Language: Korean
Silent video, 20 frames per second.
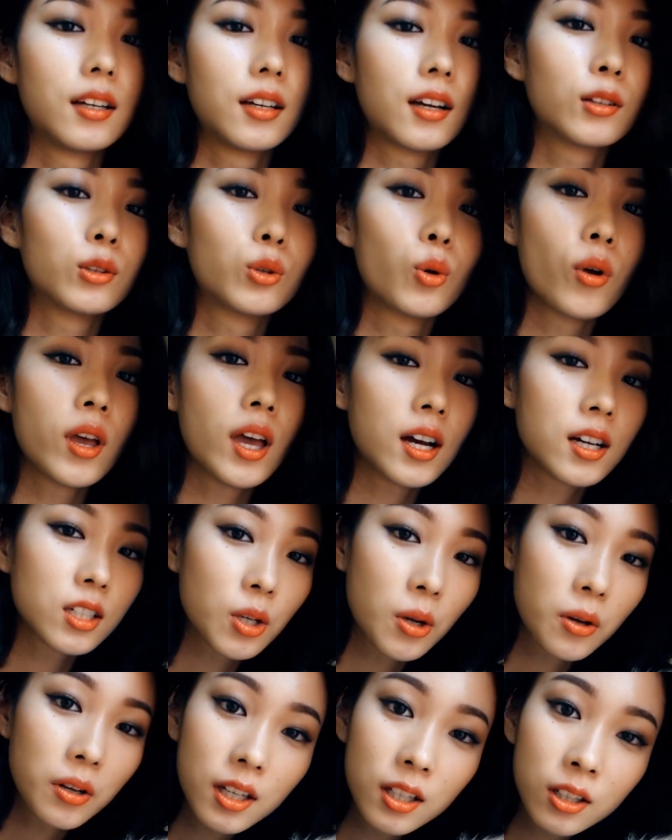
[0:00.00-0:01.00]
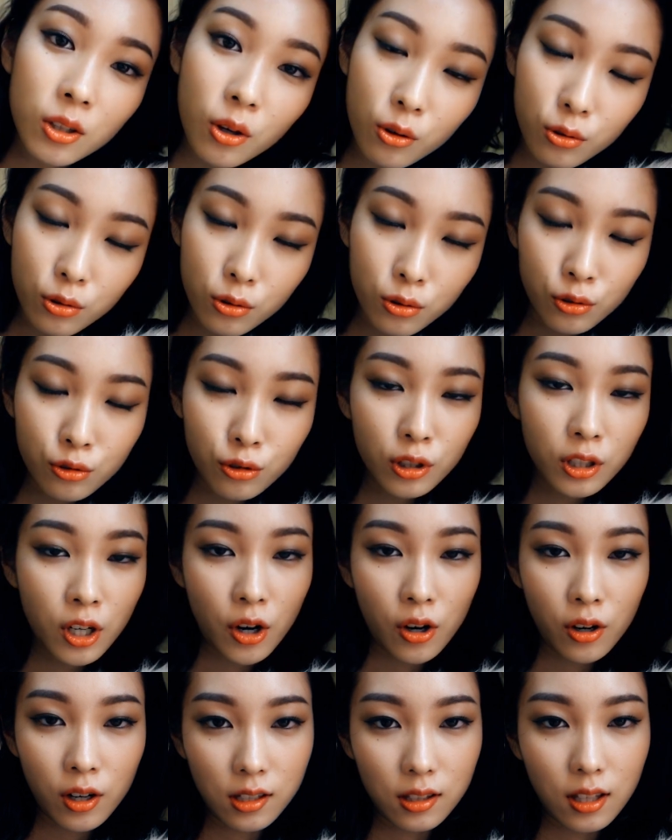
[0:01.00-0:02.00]
약간 동양적인
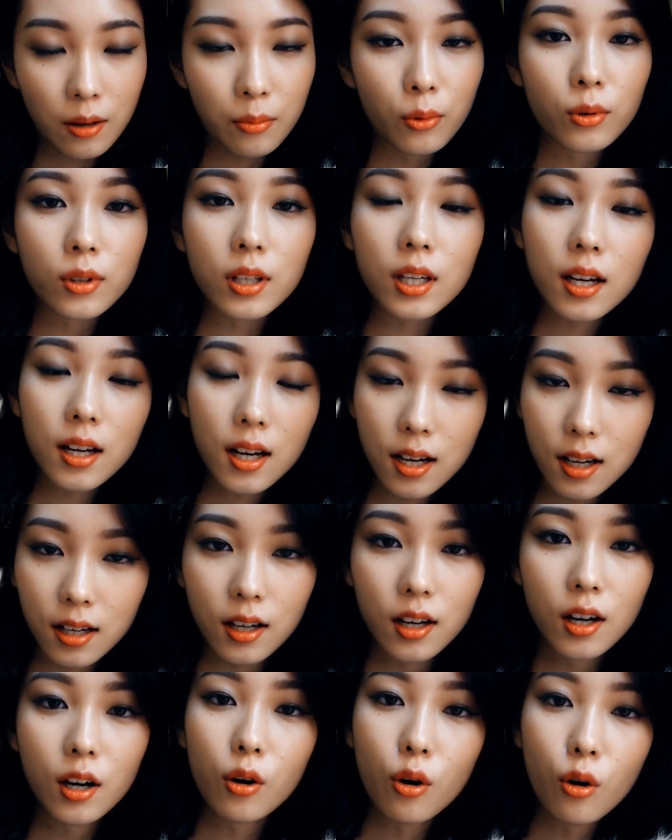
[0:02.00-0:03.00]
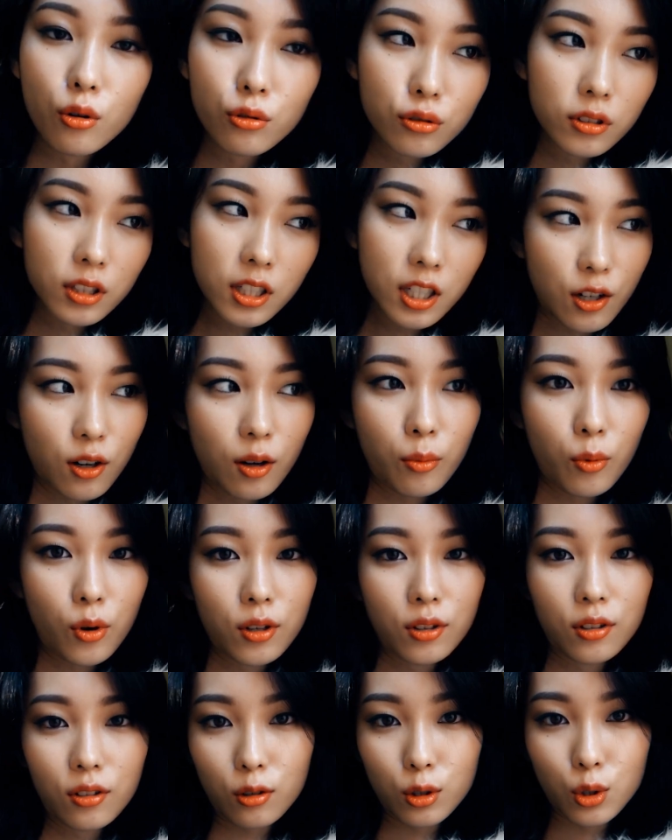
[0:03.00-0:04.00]
얼굴형이다 보니까 얼굴 길어
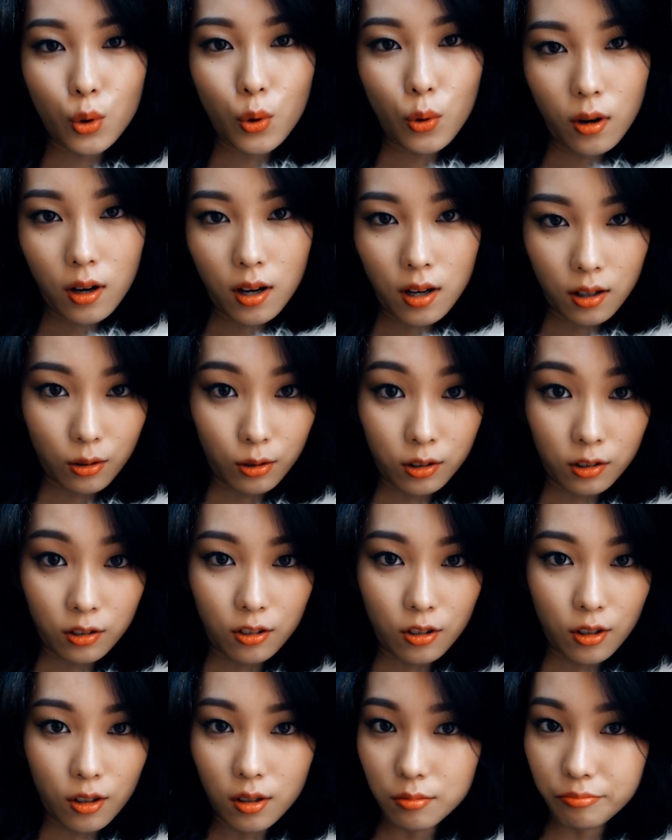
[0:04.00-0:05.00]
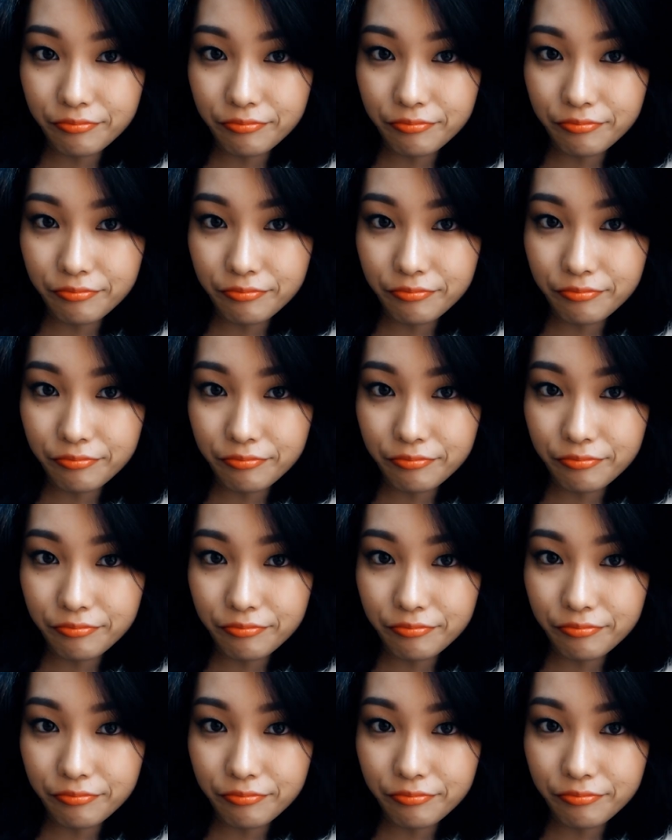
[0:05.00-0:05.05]
보이는 걸 좋아하거든요.